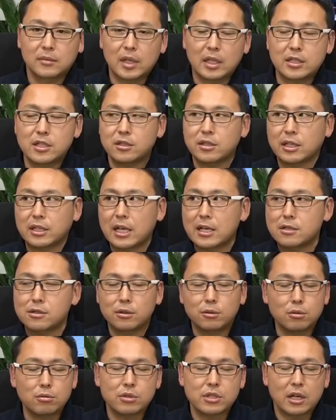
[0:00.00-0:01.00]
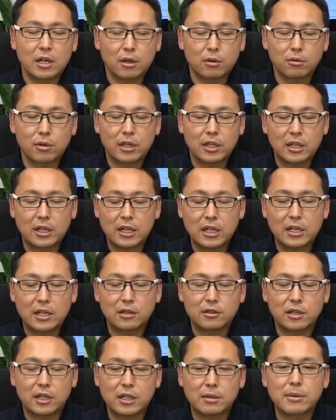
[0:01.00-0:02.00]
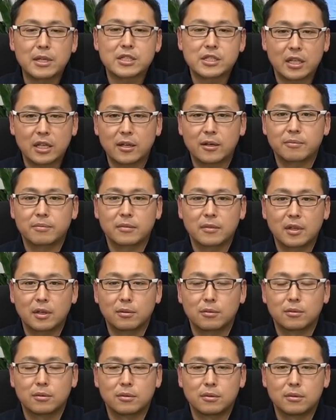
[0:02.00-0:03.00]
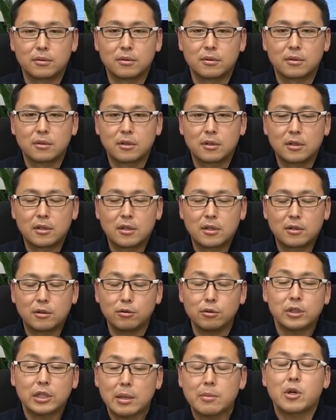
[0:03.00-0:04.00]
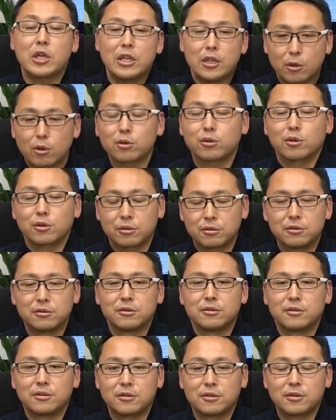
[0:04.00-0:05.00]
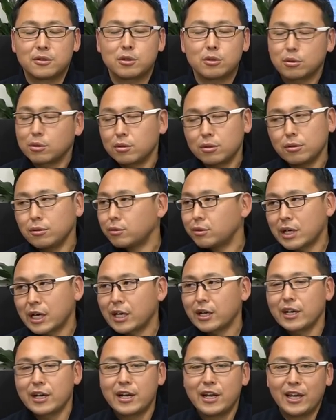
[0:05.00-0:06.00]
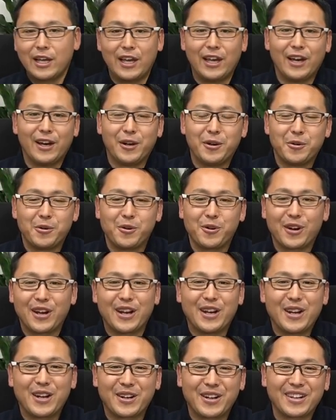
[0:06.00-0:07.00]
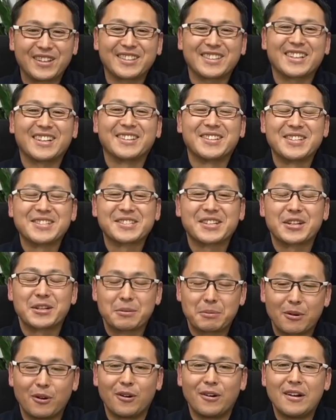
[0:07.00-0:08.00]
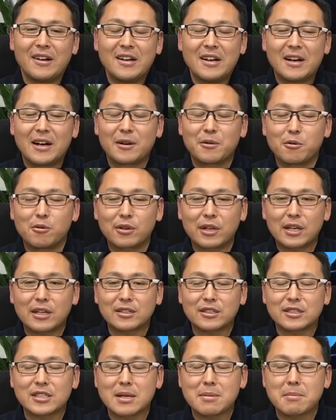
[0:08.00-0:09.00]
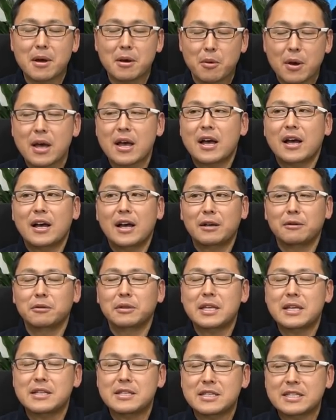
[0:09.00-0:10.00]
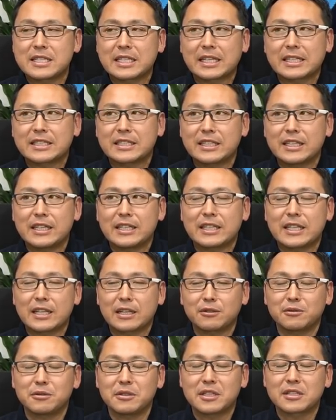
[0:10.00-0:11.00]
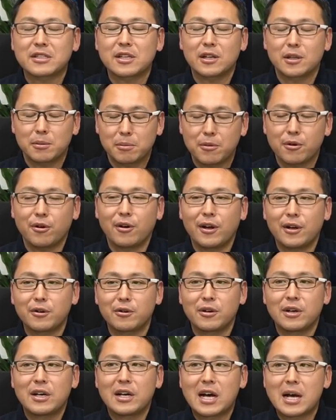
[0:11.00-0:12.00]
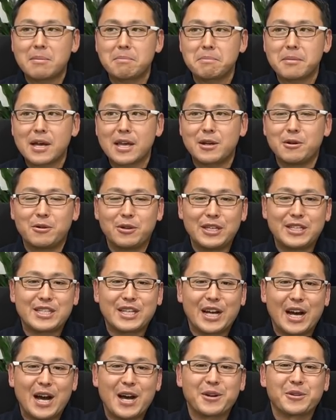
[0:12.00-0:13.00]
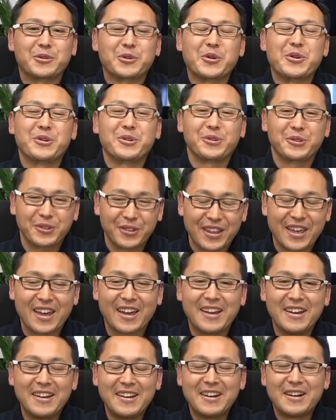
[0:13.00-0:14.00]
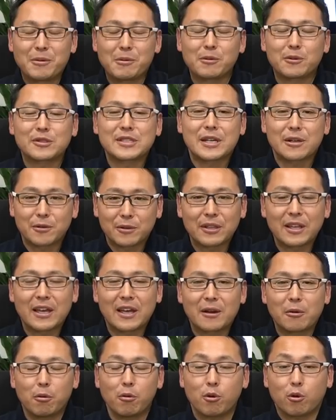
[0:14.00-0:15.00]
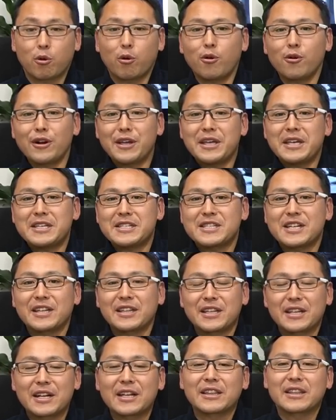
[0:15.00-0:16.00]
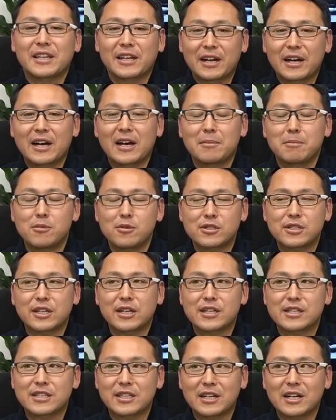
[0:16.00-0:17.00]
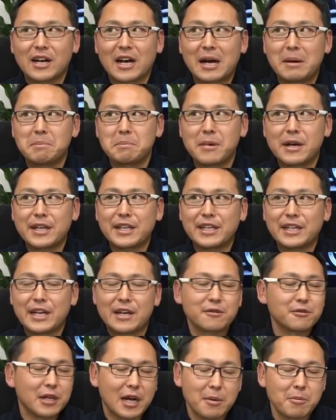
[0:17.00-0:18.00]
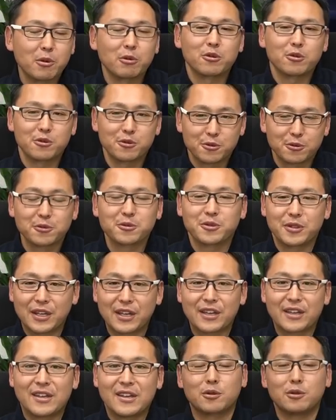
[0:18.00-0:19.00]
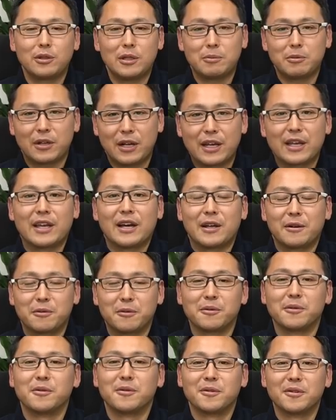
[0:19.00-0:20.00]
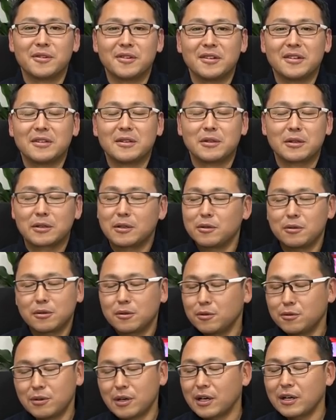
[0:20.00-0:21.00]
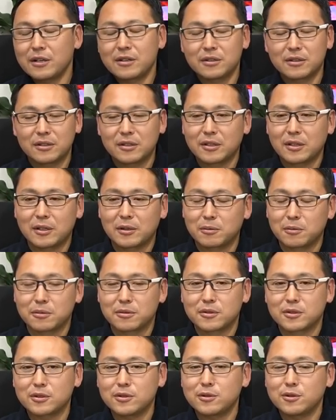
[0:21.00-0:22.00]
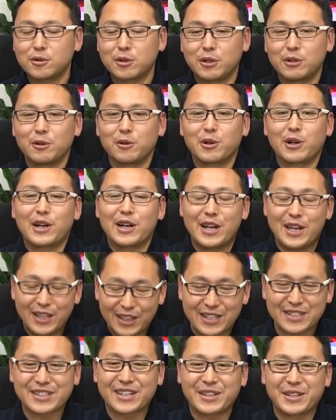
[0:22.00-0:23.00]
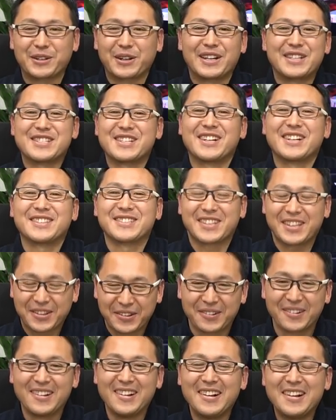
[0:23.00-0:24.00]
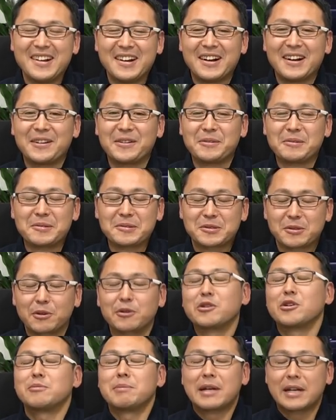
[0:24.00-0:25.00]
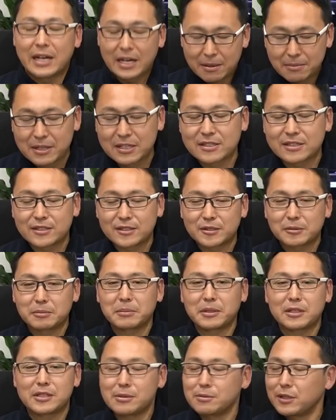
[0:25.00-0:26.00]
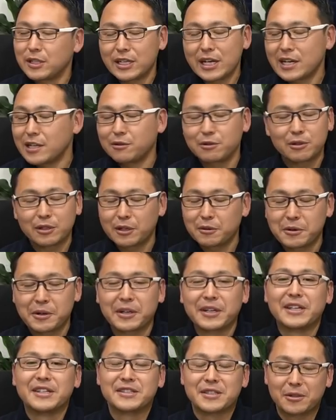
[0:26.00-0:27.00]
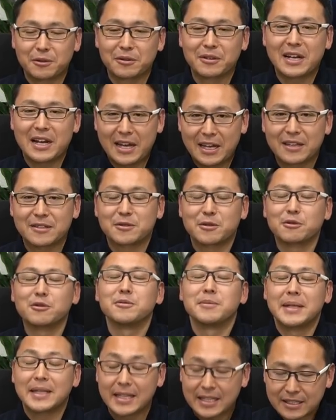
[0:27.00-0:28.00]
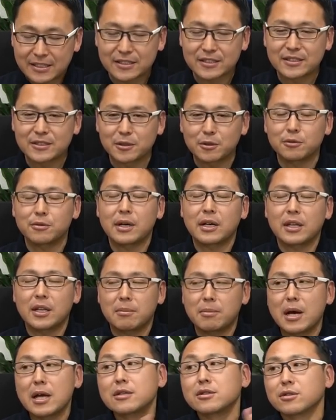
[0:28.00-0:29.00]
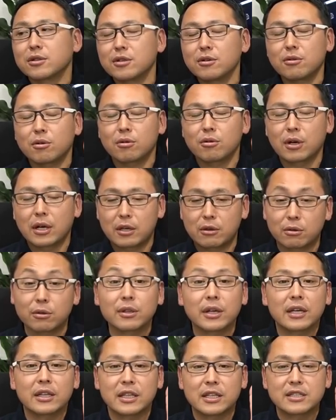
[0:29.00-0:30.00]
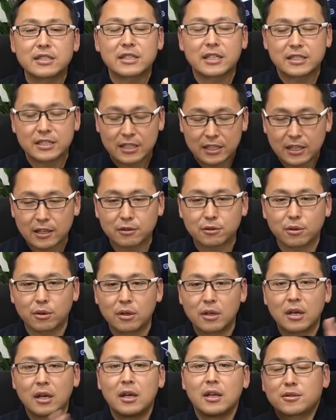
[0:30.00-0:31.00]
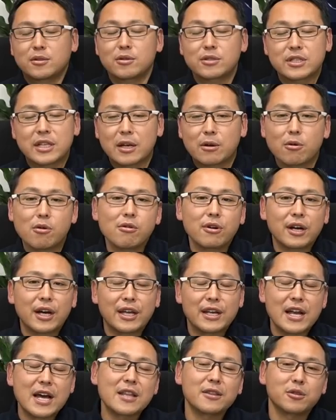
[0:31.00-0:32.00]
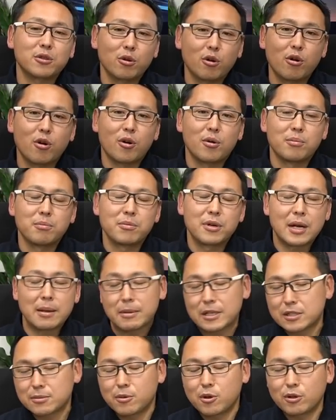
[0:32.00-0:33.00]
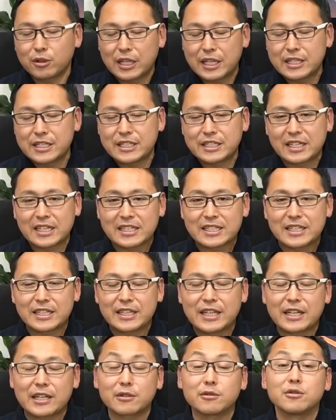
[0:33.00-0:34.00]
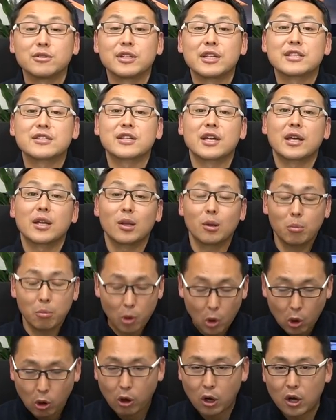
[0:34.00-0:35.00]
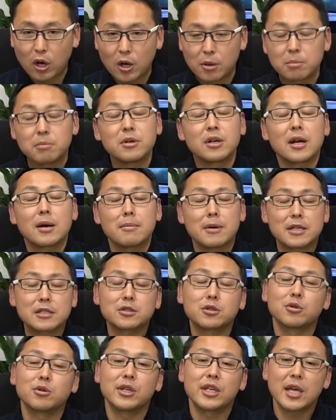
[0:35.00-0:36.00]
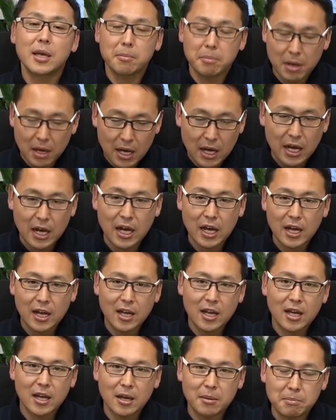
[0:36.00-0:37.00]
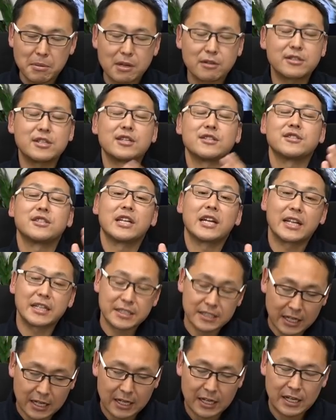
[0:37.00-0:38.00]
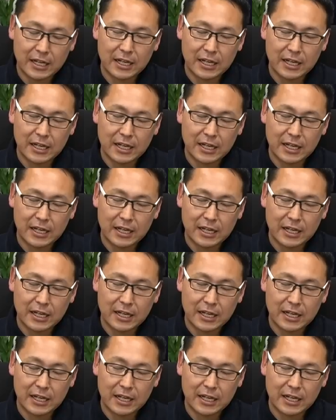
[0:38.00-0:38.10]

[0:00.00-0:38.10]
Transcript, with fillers: 実は担当者からこの間連絡が来まして、あのー、売ってもいいよという、ちょっとよくわからないあの連絡が来たんですけれども、あのお客様はあの展示させていただくんですけれども、あの販売の意思があるということで、オートサロンでおこれいいじゃんってなったら、もしかしたら販売になるかもということで、とんでもないあのよ, よくわかんない、あの作るのに乗らないんですかって感じなんですけど、あのそういう車になります。まあ、自分で何言ってるかよくわかんないですけど、はい、そういう車です。というわけでマンソリーを今回よんだい展示させていただくと。そして今回なんとブラバスも展示させていただくんですけれども、ブラバスといえばメルセデスじゃないですか。